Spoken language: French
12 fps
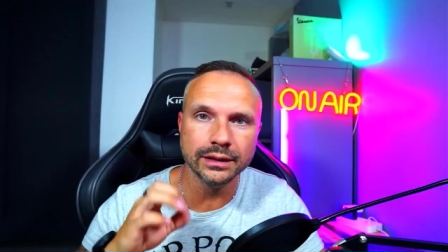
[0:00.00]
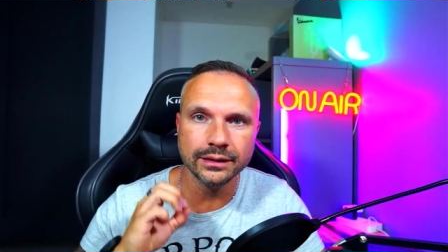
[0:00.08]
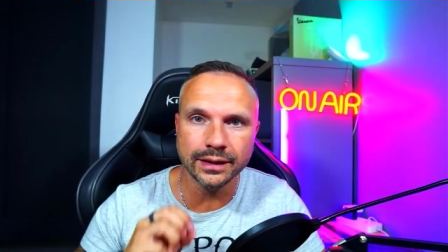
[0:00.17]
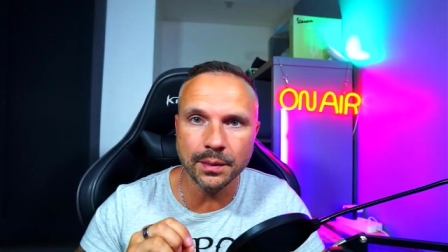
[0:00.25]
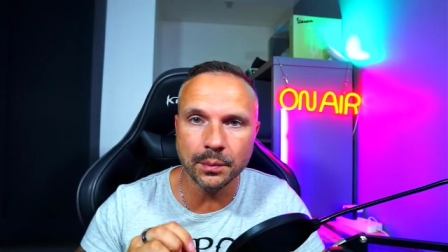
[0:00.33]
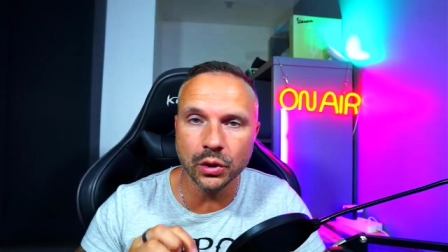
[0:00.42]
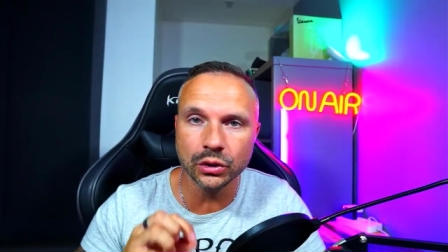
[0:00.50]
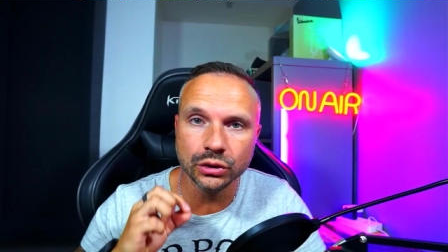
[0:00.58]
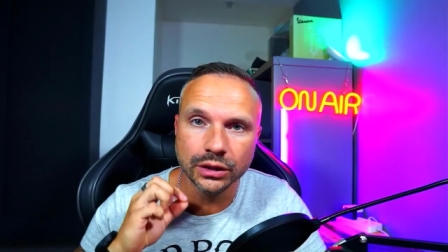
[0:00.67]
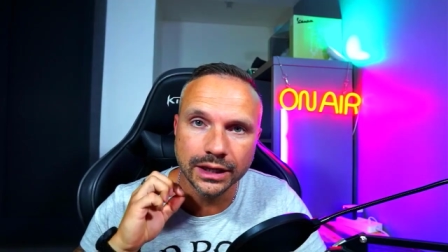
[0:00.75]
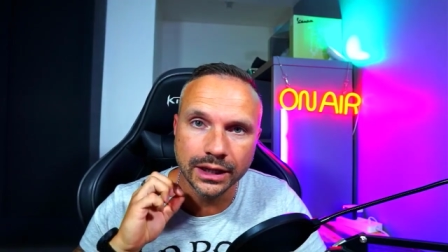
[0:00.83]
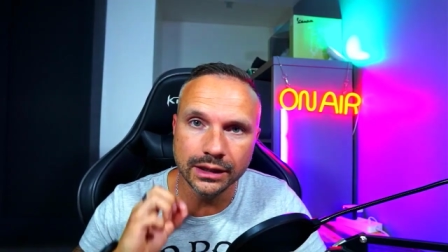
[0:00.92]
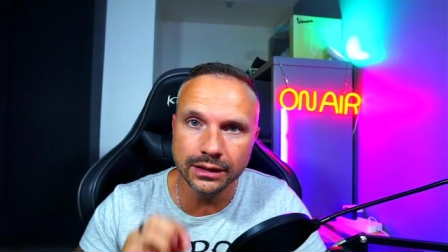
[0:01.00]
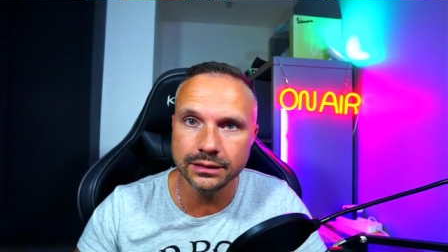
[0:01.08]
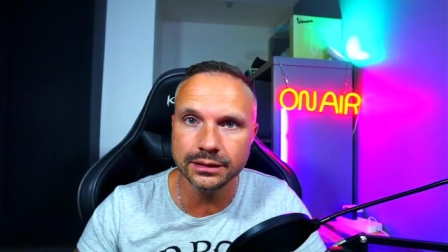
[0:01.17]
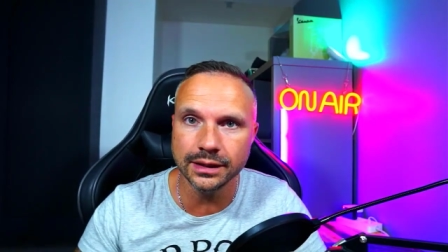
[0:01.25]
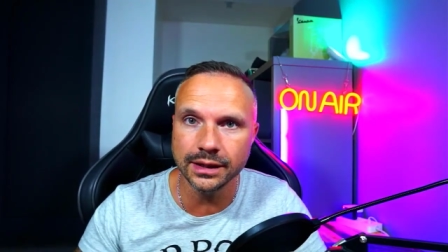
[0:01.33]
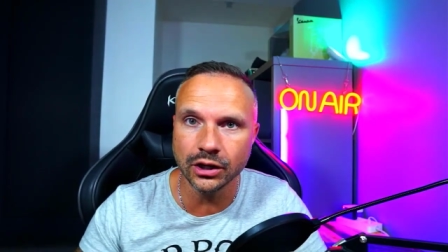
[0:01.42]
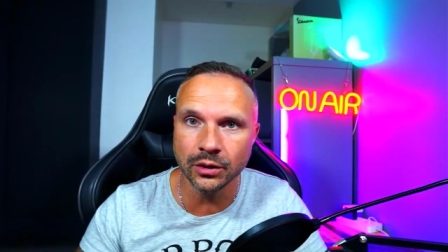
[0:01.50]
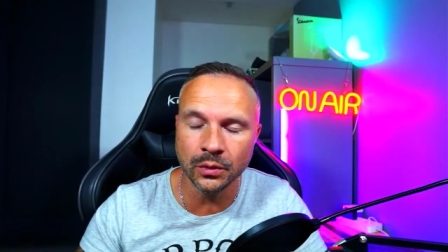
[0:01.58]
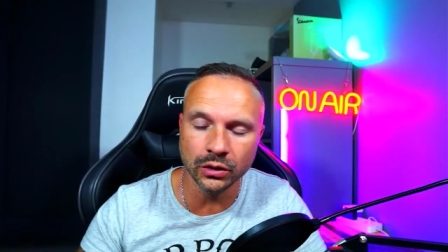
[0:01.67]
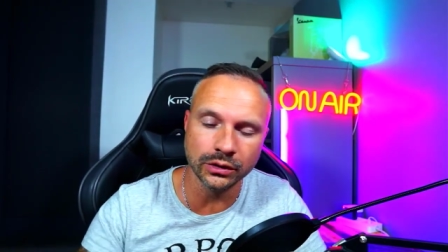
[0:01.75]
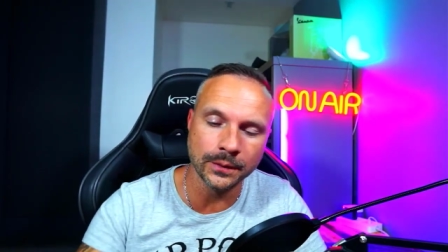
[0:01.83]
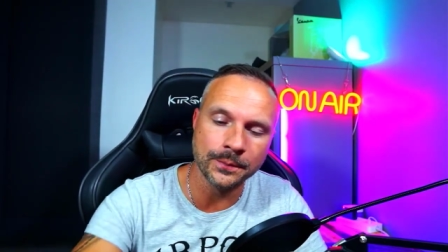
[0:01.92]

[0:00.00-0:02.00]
n'importe quelle télécommande.